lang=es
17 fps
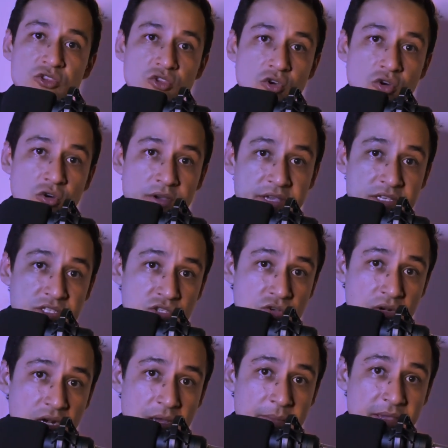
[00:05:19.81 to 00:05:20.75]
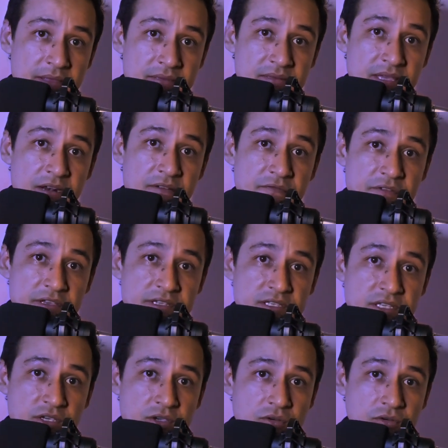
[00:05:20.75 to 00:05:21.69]
No es solamente el
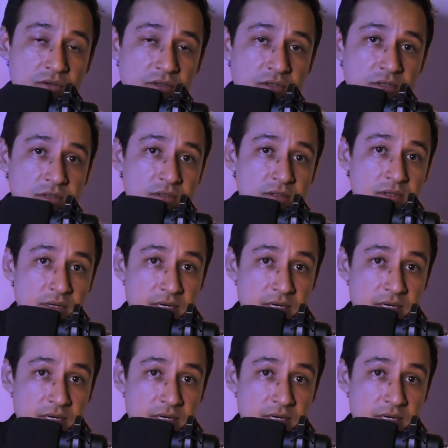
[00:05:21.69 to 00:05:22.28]
físico,